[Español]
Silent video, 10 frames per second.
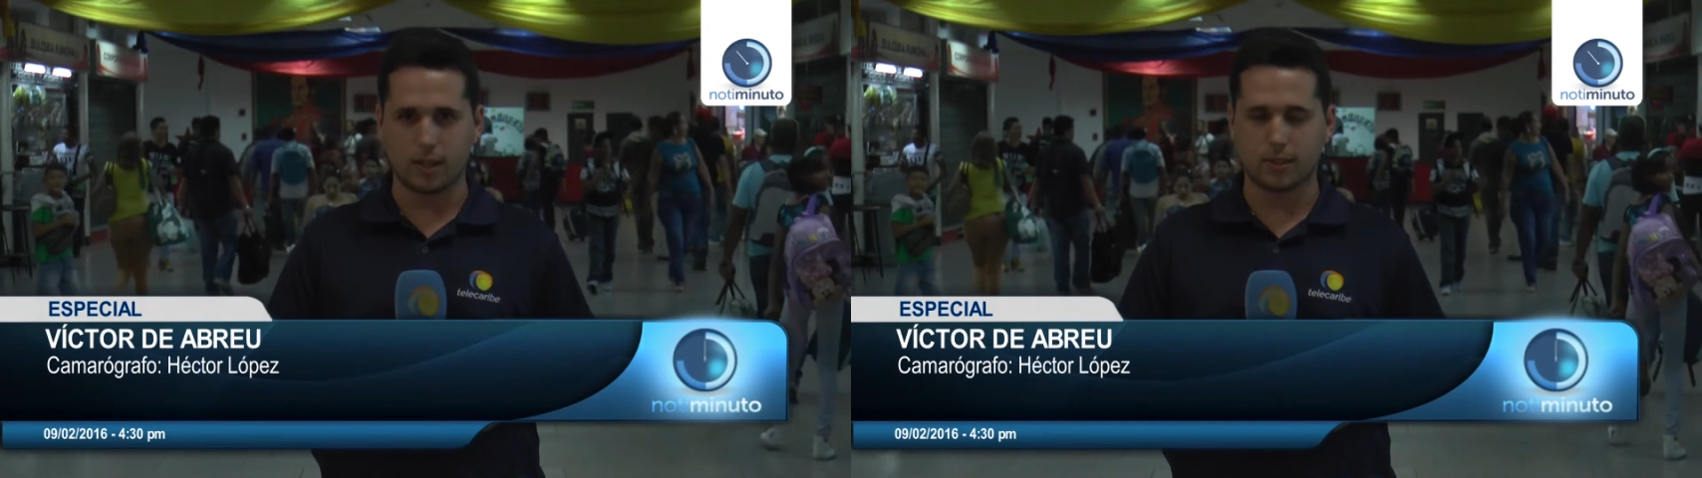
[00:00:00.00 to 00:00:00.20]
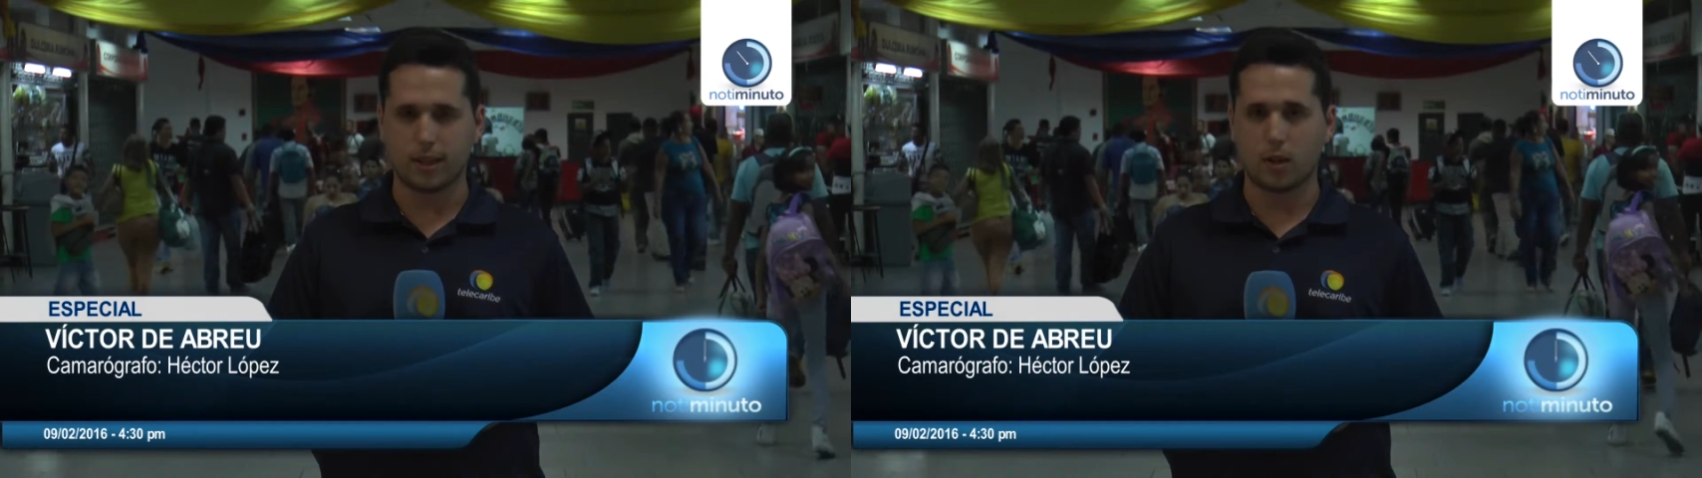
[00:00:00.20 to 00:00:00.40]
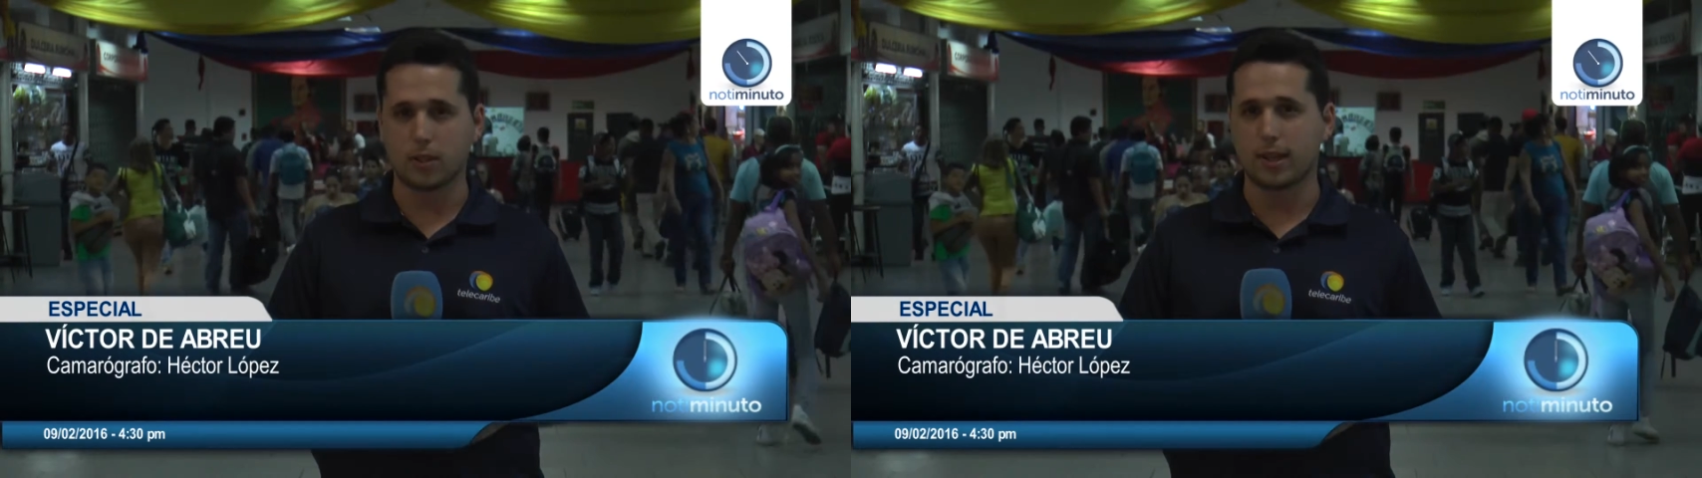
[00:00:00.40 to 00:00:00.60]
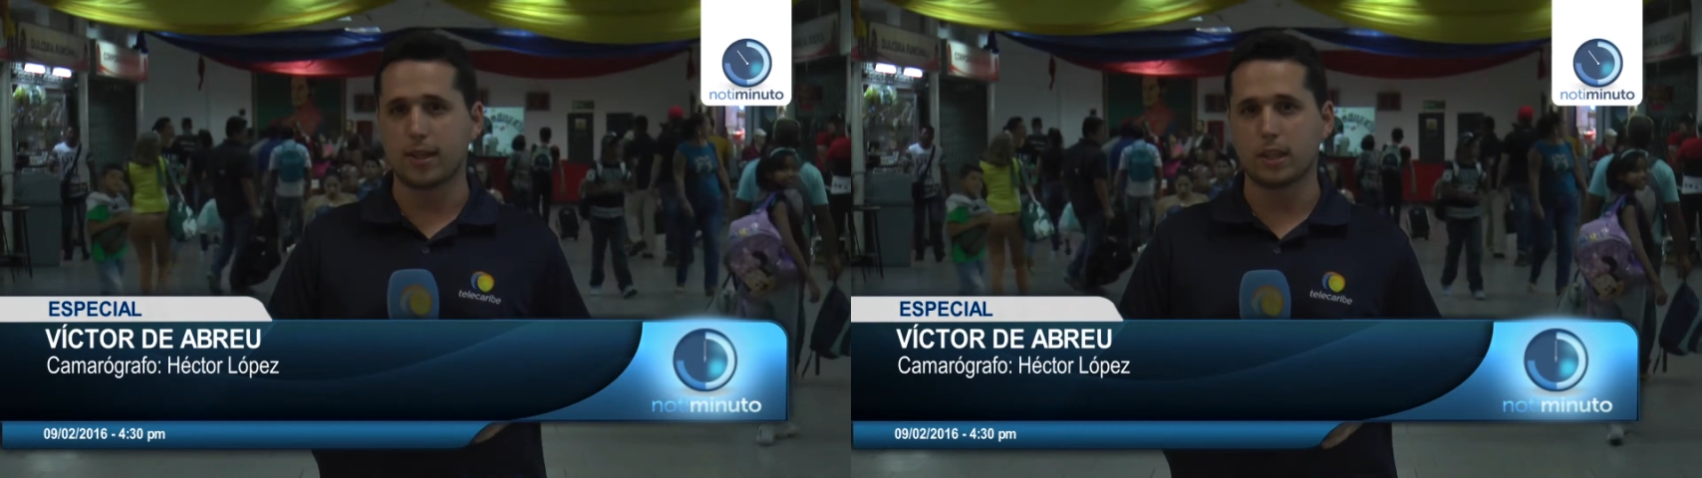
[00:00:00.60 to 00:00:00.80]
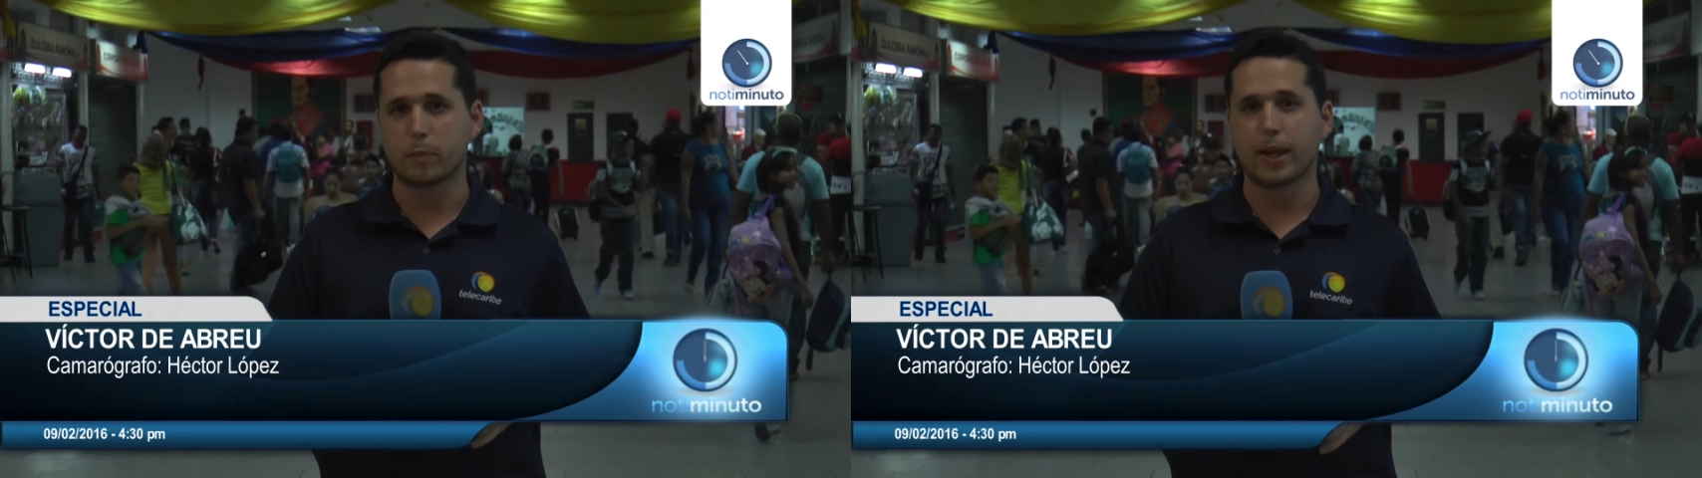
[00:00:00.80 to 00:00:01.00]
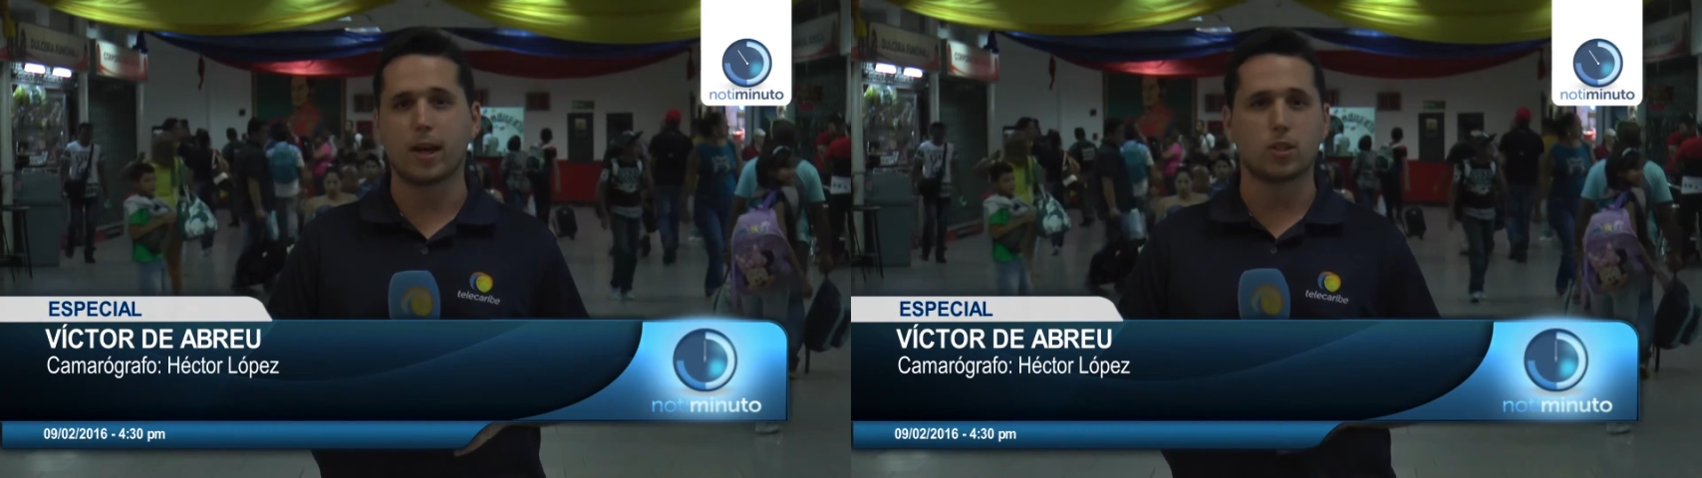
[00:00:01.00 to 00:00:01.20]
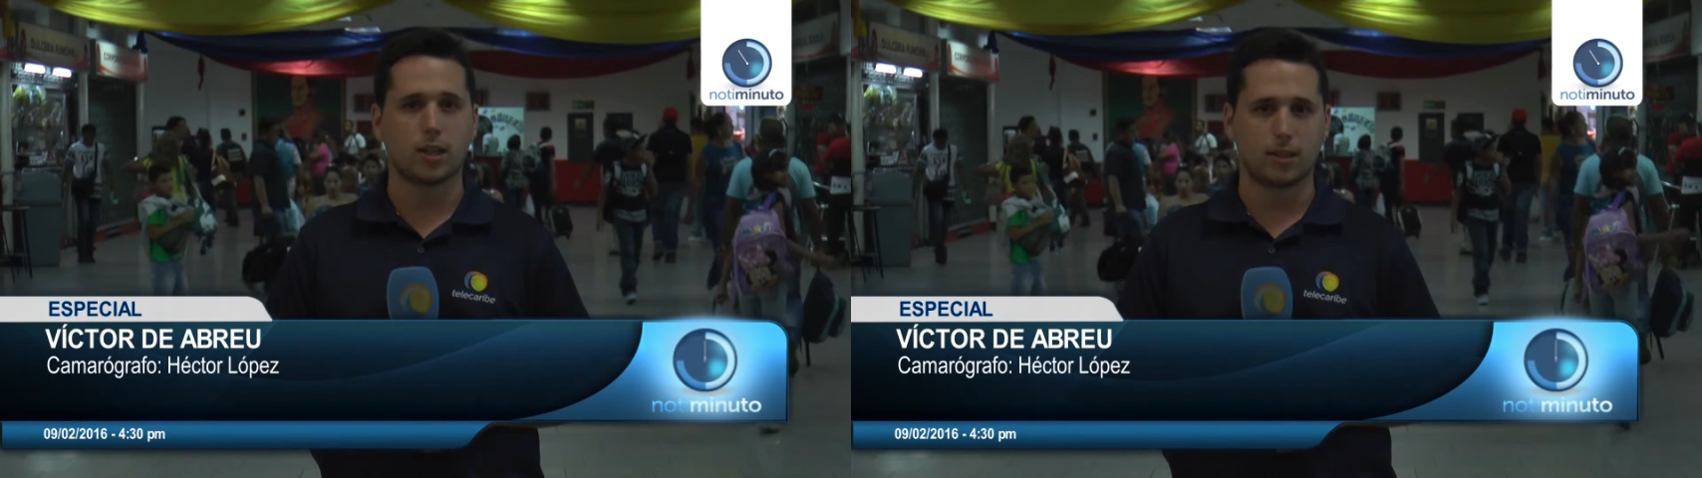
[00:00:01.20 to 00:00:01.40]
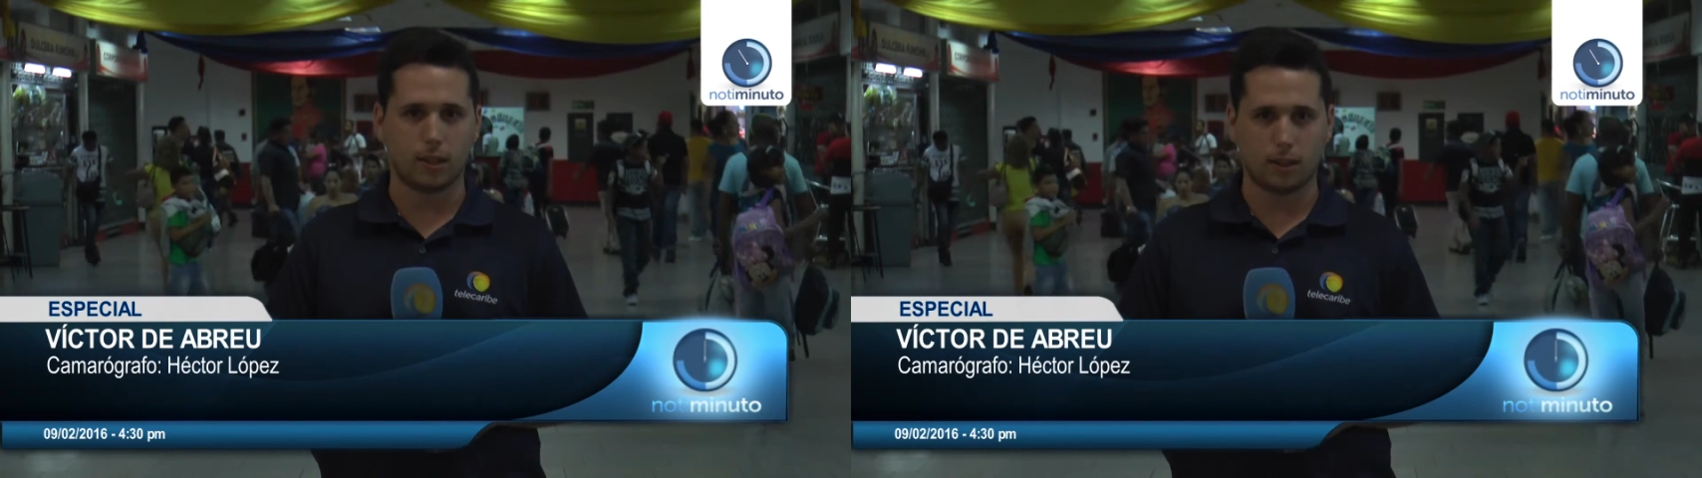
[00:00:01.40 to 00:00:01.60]
Estado estarán desplegados
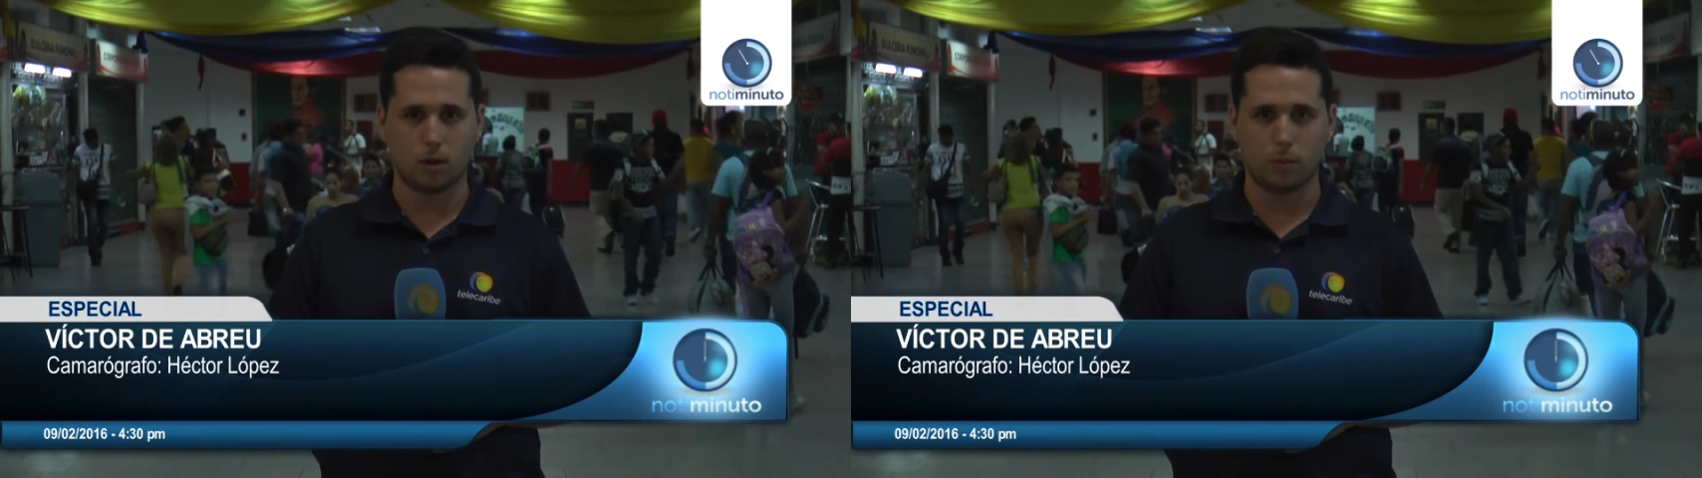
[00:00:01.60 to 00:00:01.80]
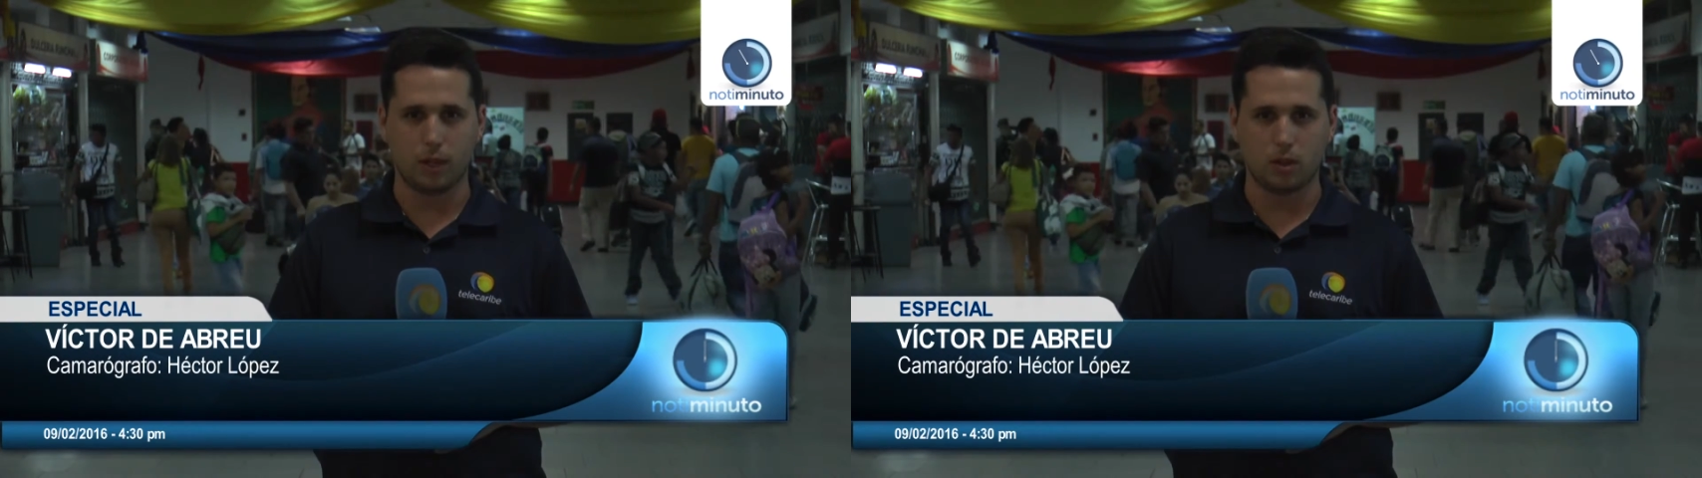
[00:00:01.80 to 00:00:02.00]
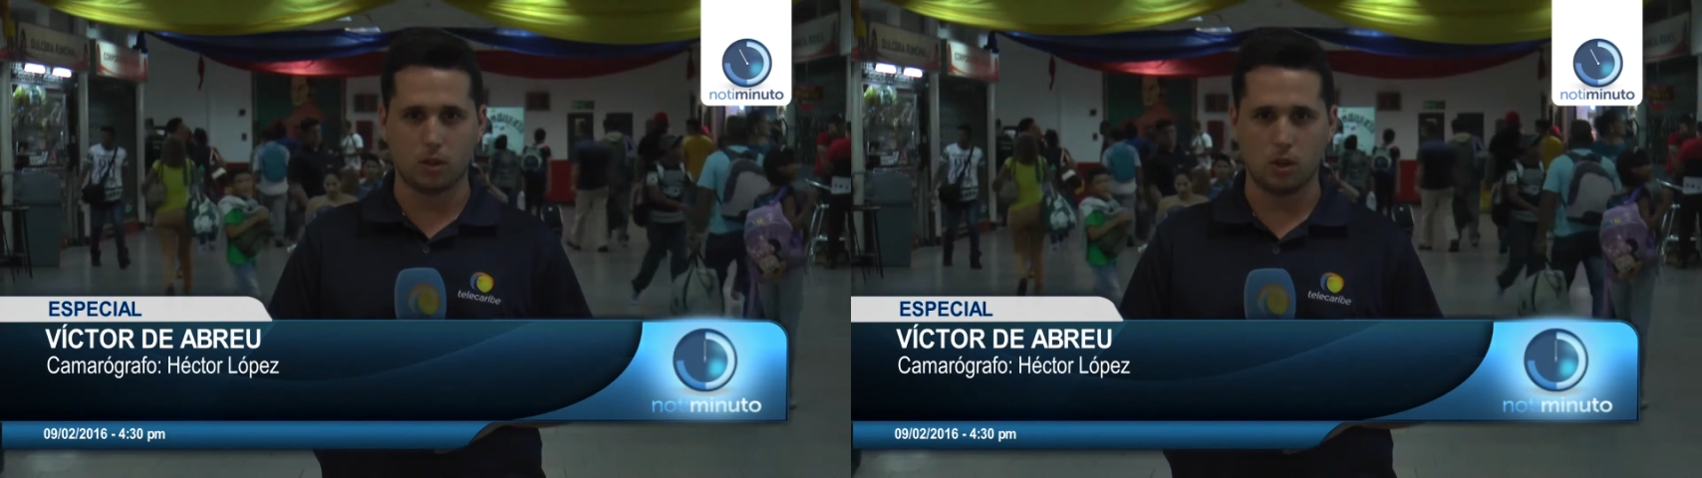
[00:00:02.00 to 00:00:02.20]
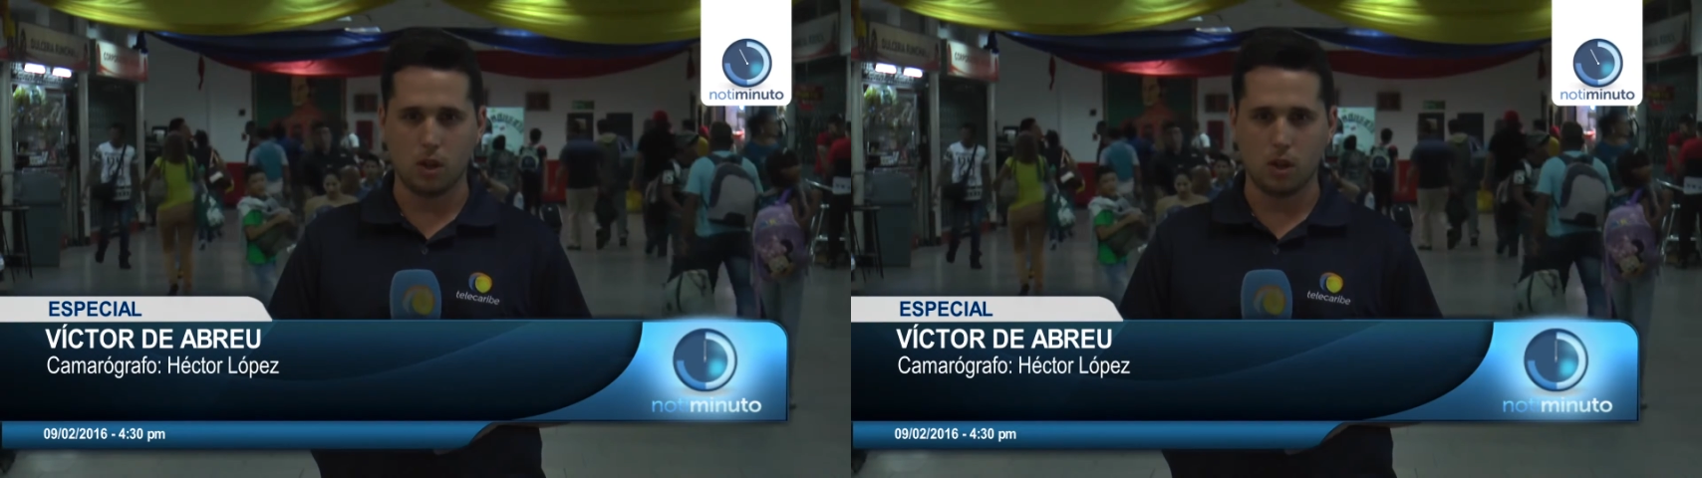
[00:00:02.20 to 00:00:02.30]
hasta este domingo,